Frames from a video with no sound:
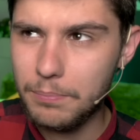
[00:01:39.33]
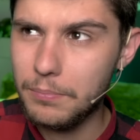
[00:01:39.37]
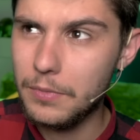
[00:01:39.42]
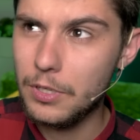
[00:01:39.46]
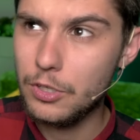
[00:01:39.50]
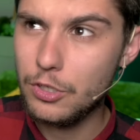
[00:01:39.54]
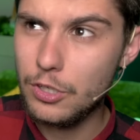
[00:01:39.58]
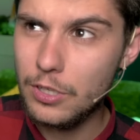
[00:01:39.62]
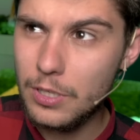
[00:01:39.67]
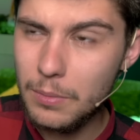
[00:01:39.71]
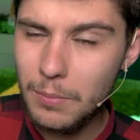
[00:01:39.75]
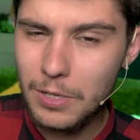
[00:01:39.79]

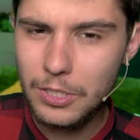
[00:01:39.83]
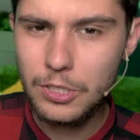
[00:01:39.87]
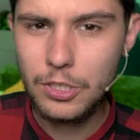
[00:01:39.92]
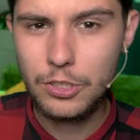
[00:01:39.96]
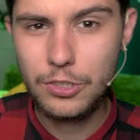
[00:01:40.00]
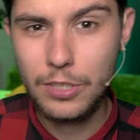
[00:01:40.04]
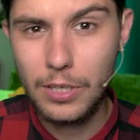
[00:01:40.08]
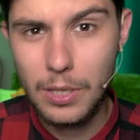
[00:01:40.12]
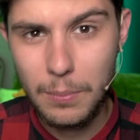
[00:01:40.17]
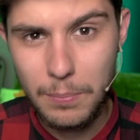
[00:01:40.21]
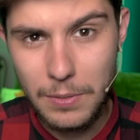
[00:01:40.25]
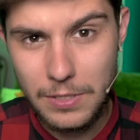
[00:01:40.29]
Jeżeli nie macie
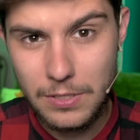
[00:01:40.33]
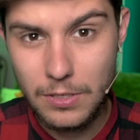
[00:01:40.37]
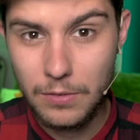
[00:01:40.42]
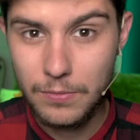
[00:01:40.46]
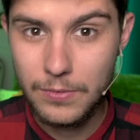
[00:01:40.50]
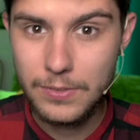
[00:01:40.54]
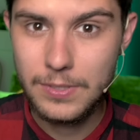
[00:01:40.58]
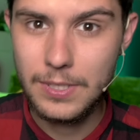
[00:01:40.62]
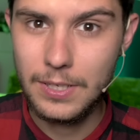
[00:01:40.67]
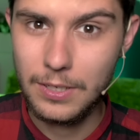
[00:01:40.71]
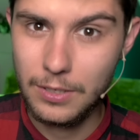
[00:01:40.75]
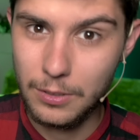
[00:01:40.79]
aż takiej
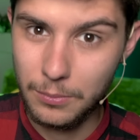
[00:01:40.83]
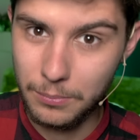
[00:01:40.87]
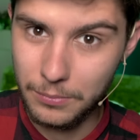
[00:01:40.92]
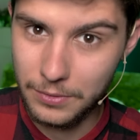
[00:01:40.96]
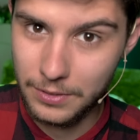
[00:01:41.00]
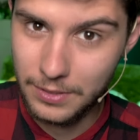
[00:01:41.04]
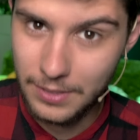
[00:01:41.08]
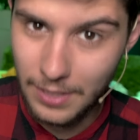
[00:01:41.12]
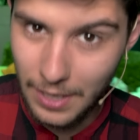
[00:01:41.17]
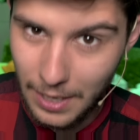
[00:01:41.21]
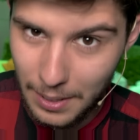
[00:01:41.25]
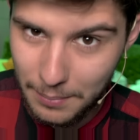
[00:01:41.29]
piaskownicy, jaką
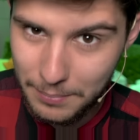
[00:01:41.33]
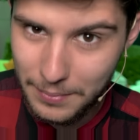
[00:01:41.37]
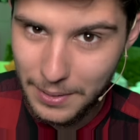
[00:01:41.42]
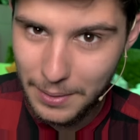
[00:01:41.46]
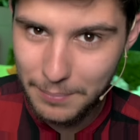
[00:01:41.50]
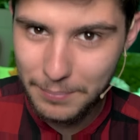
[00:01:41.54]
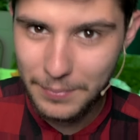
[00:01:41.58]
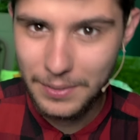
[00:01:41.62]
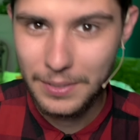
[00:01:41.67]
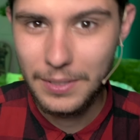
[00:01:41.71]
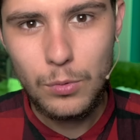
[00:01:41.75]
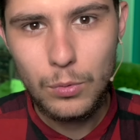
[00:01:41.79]
ja
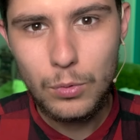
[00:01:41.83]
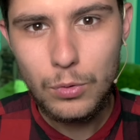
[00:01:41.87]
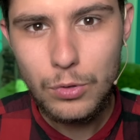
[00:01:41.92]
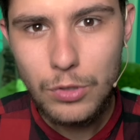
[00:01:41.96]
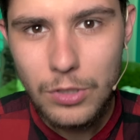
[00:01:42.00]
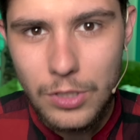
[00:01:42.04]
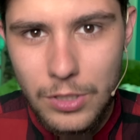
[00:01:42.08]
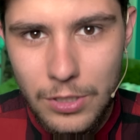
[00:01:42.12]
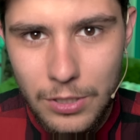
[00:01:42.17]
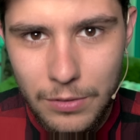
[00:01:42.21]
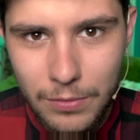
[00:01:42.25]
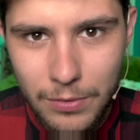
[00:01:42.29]
mam,
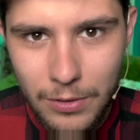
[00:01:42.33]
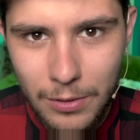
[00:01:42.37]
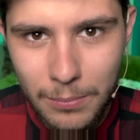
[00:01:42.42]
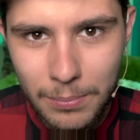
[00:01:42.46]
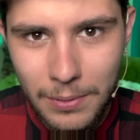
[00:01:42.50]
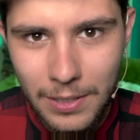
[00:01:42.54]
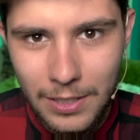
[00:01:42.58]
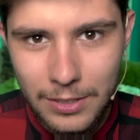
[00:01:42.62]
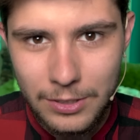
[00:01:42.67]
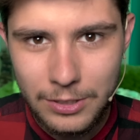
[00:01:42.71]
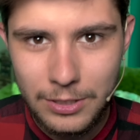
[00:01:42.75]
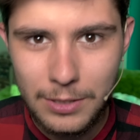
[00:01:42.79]
użyjcie
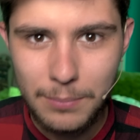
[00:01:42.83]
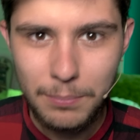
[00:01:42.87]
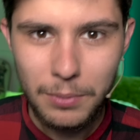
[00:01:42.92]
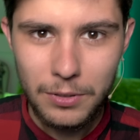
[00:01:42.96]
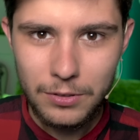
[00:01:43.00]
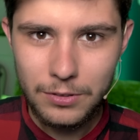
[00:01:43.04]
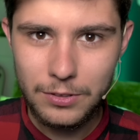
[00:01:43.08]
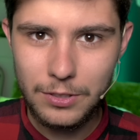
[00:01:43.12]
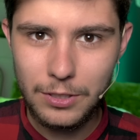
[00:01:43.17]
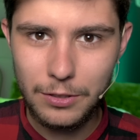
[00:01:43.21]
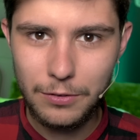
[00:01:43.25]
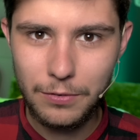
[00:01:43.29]
wyobraźni,
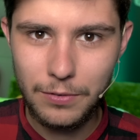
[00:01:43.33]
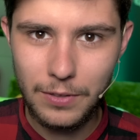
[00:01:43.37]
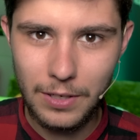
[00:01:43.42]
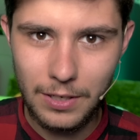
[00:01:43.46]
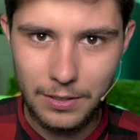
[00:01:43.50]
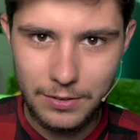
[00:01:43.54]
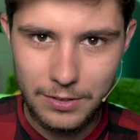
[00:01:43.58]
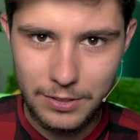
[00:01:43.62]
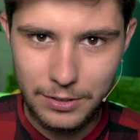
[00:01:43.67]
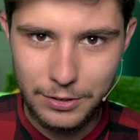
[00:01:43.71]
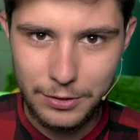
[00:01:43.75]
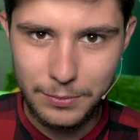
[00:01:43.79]
bądźcie
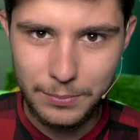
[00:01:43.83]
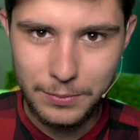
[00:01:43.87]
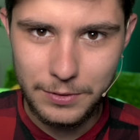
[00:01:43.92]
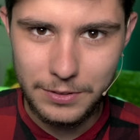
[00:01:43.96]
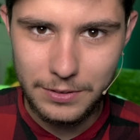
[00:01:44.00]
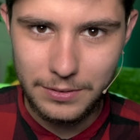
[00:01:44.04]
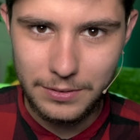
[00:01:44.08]
chwilę dziećmi.